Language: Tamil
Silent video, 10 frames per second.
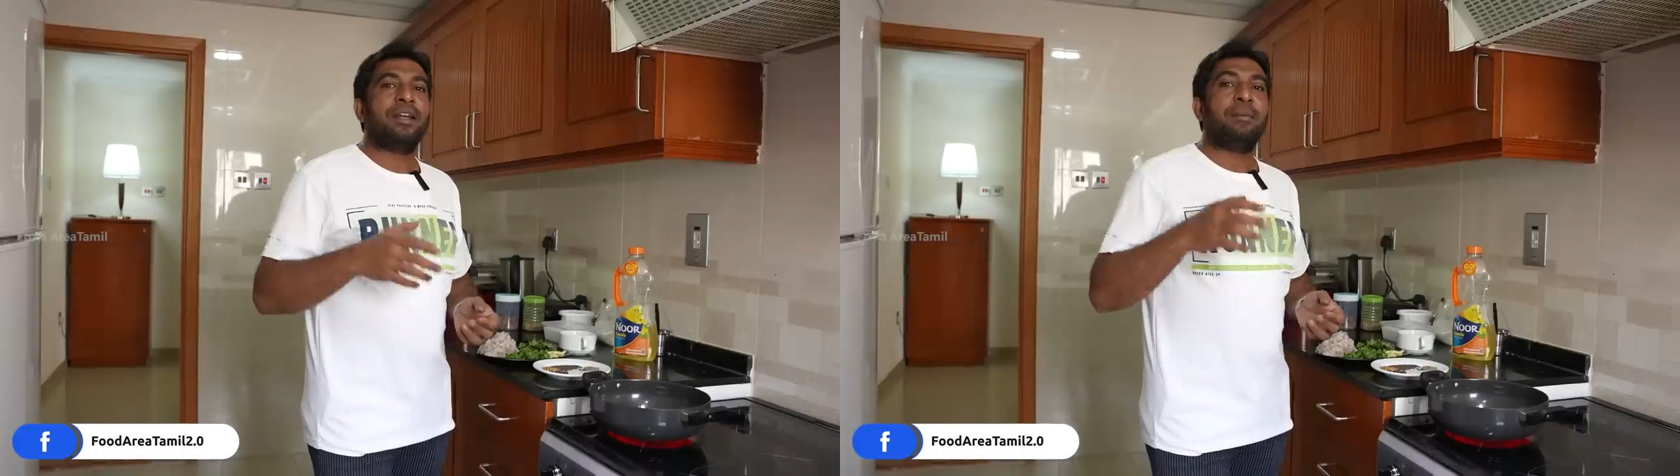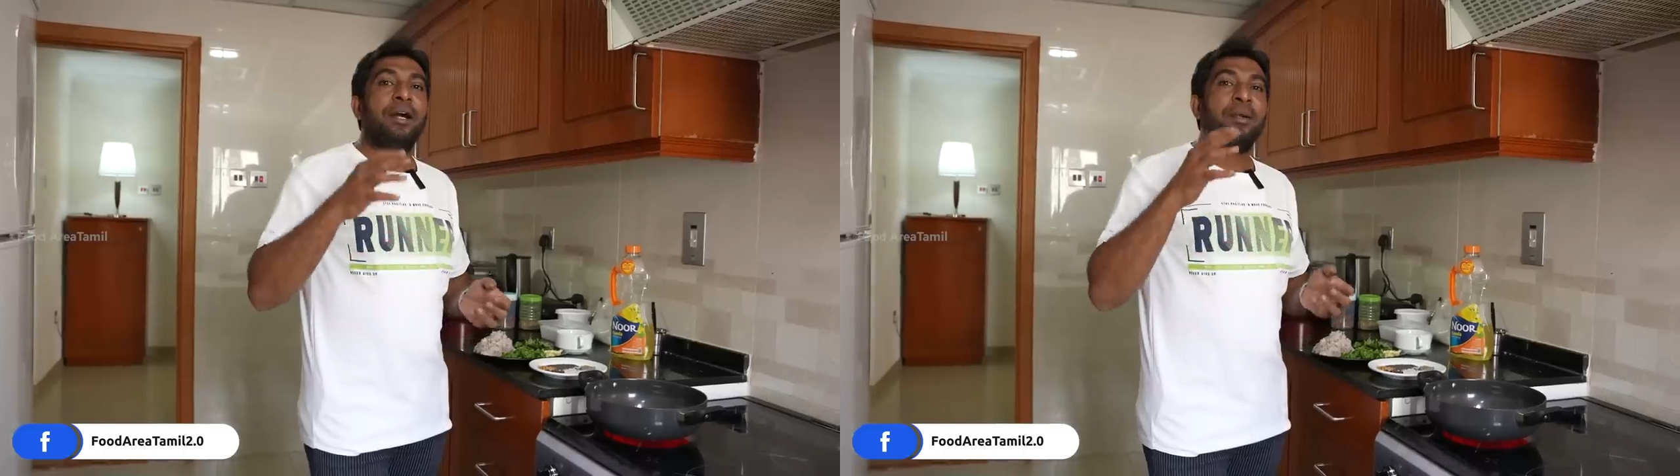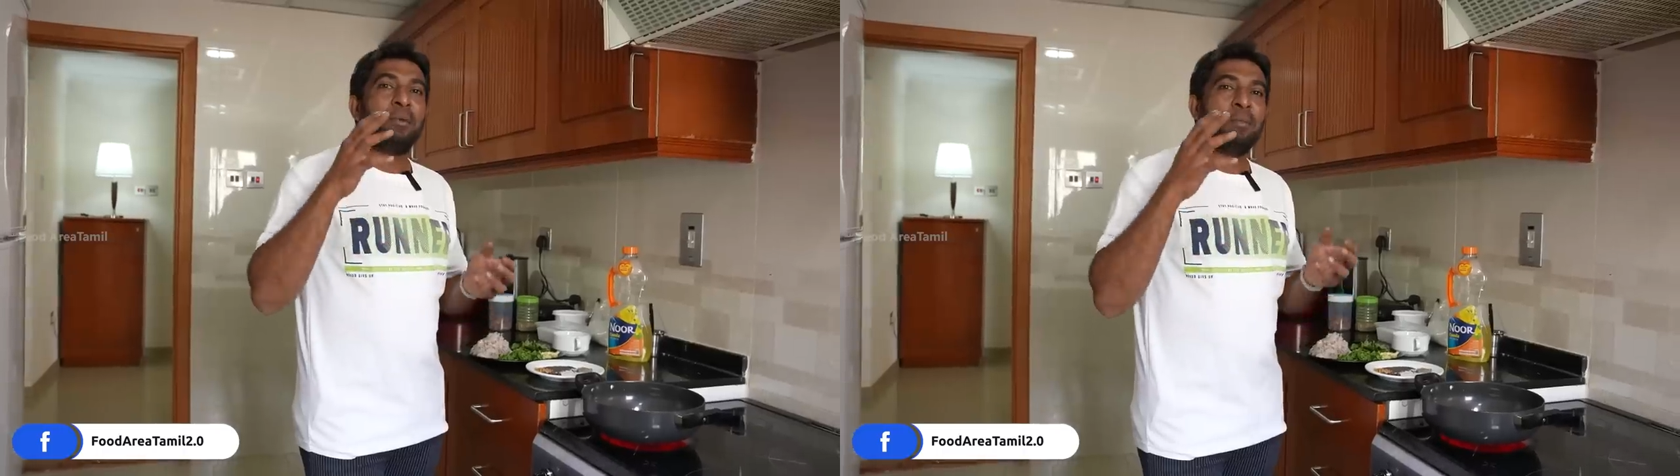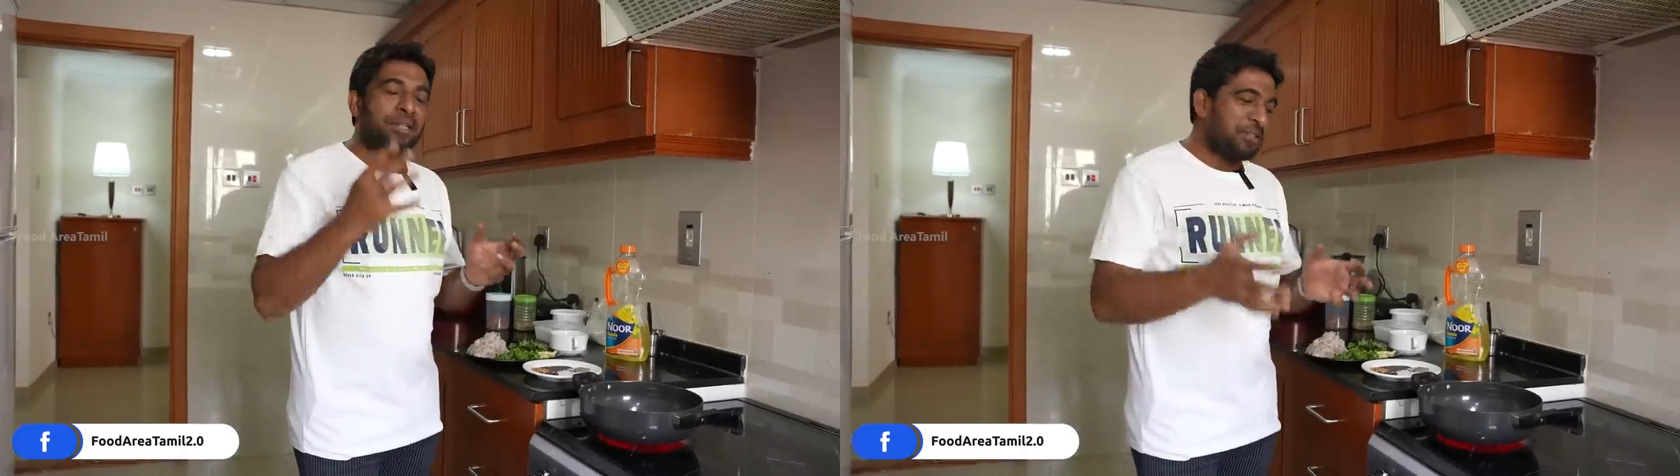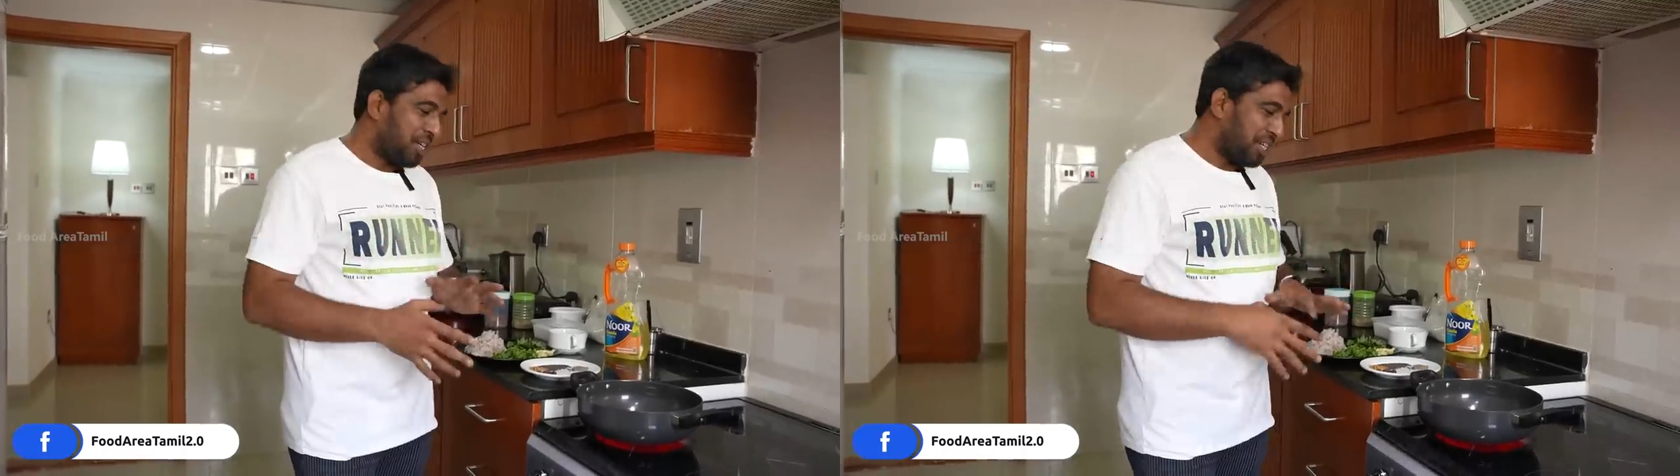நம்ம அடுப்பை
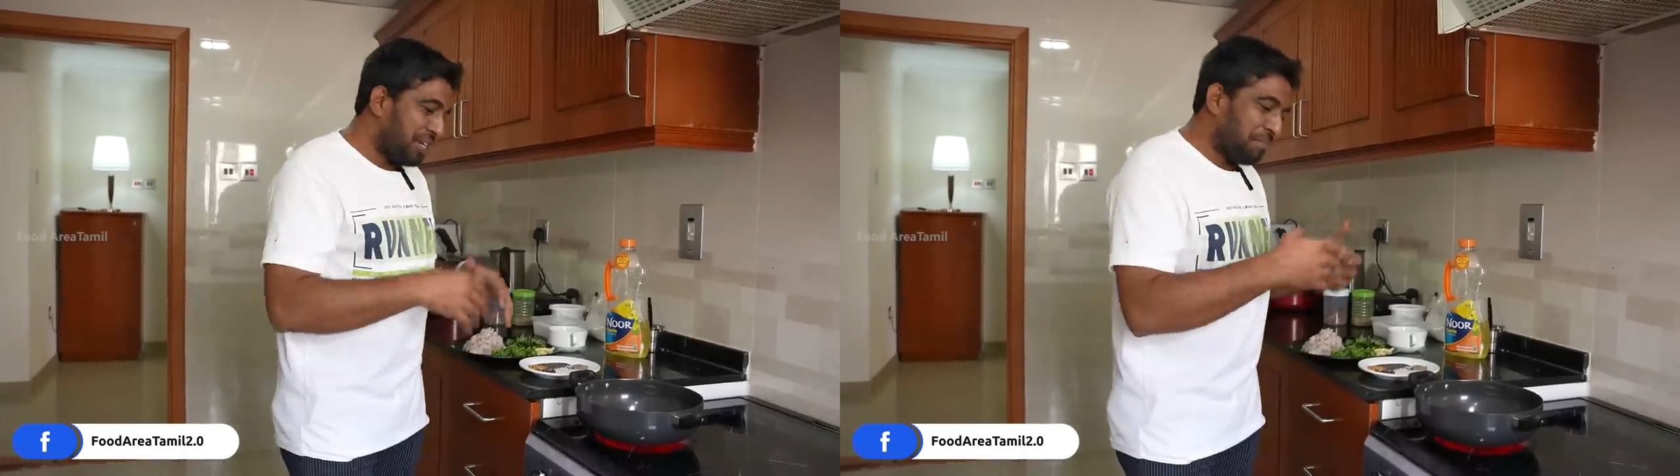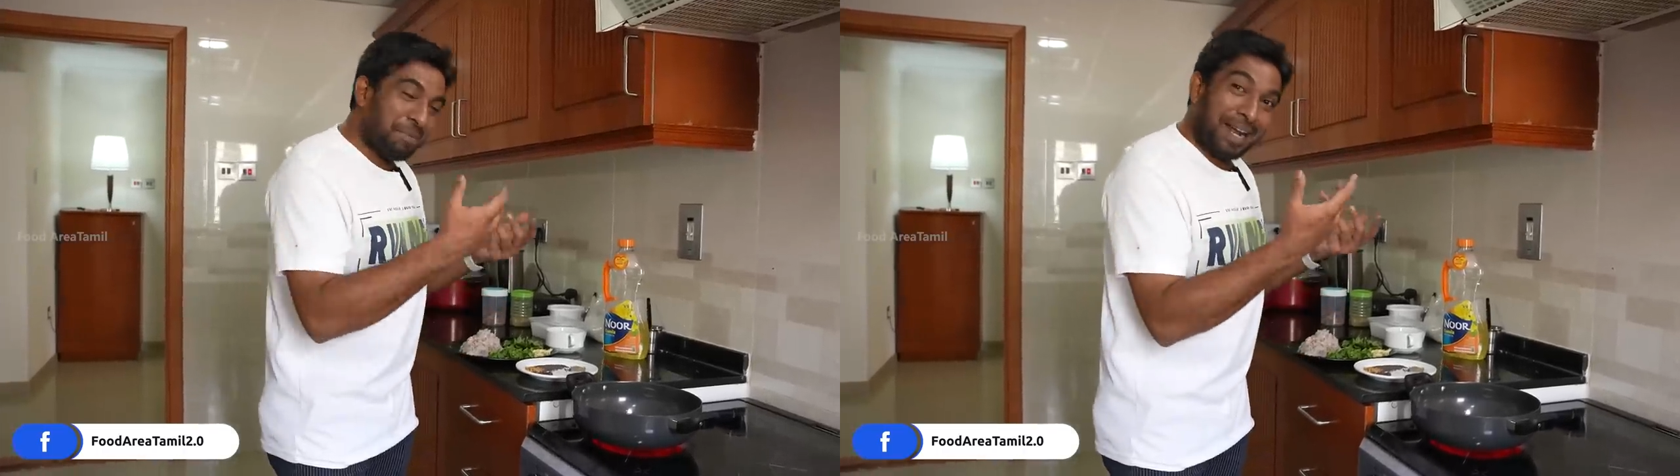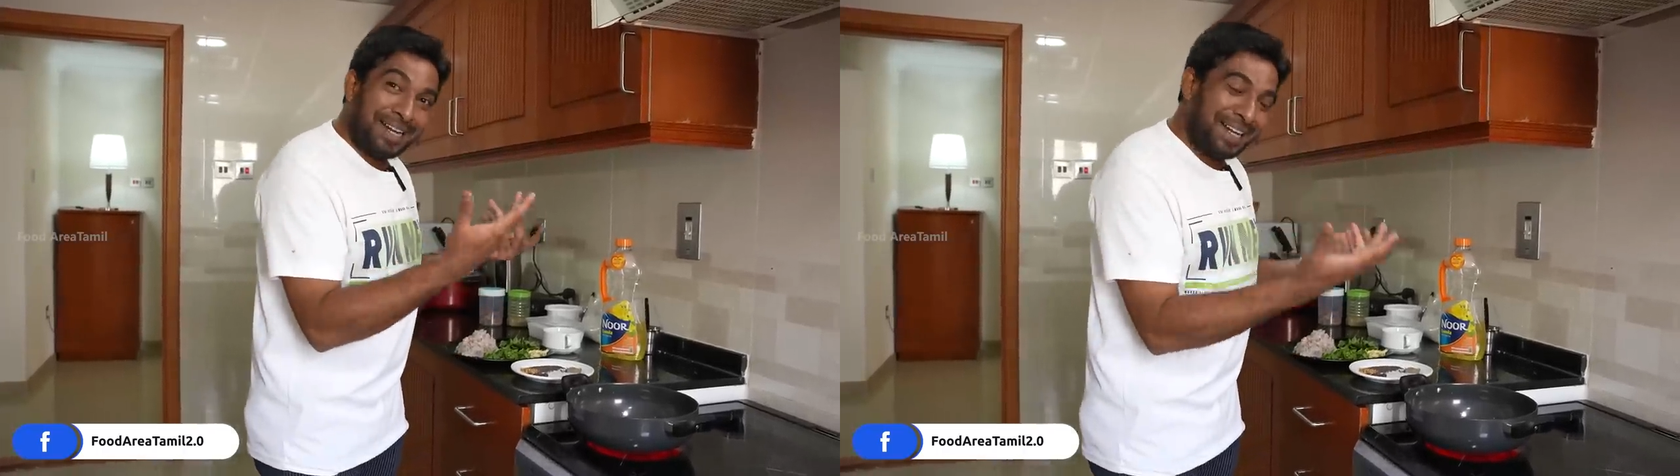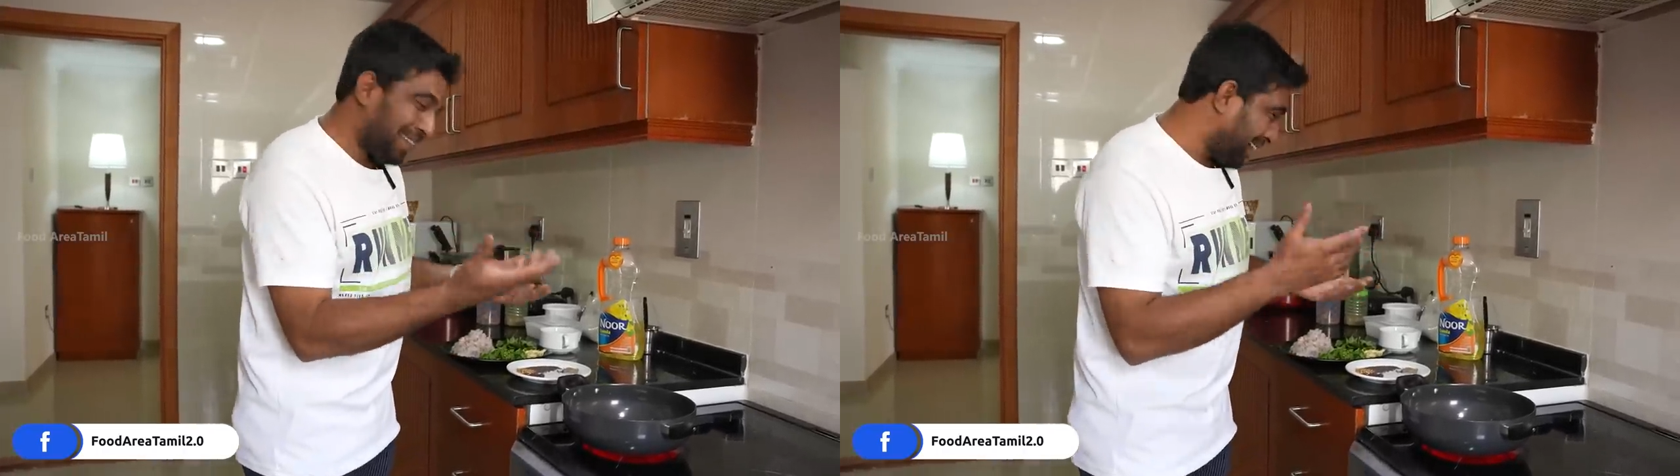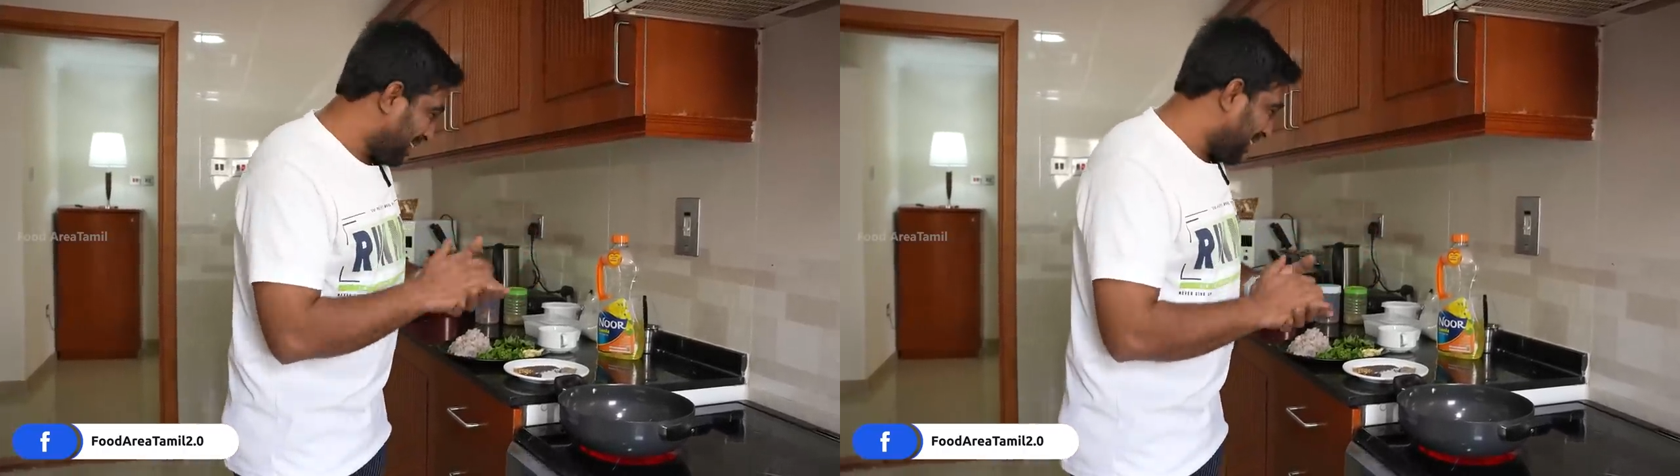பற்ற வச்சாச்சு பேன்
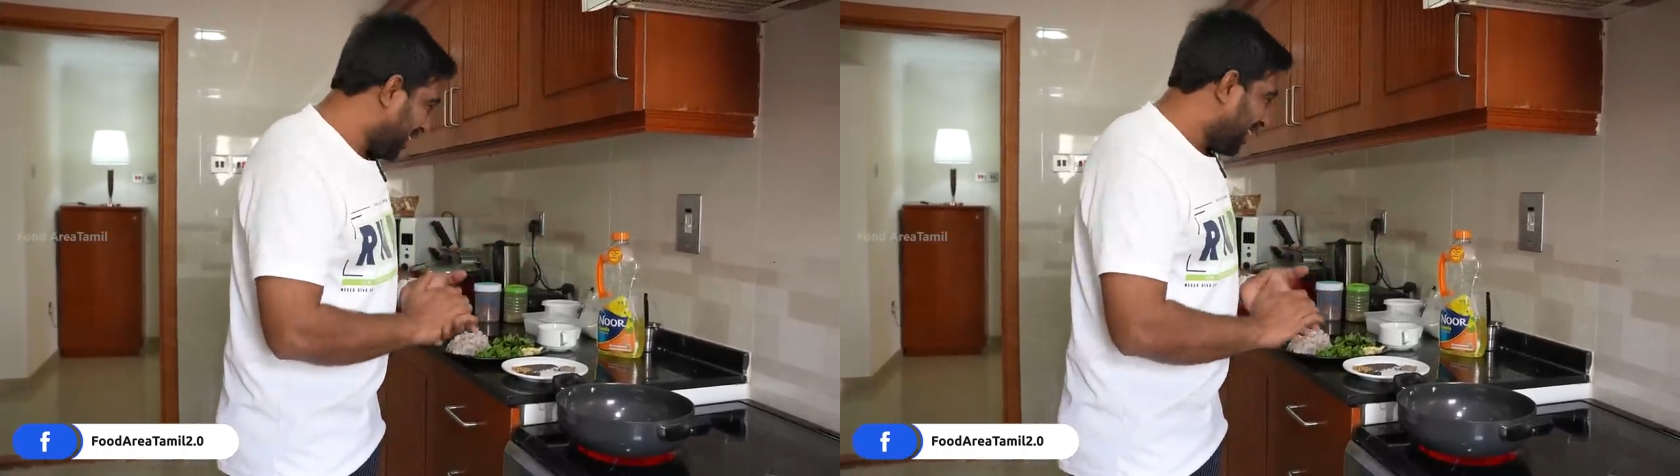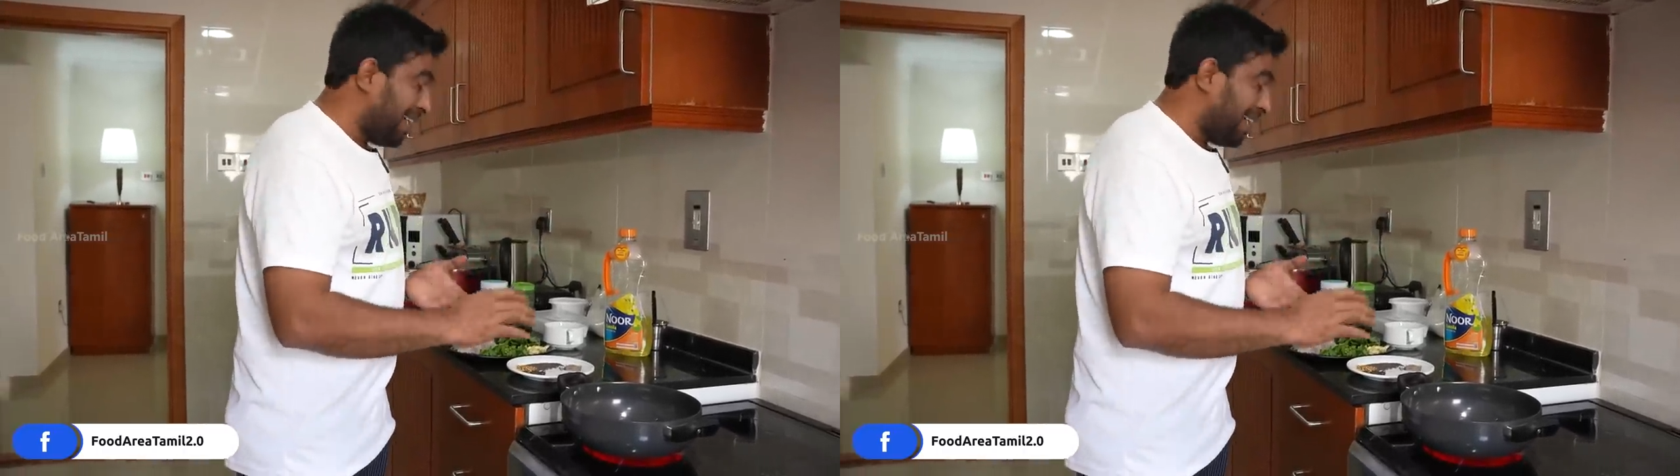ஏற்றியாச்சு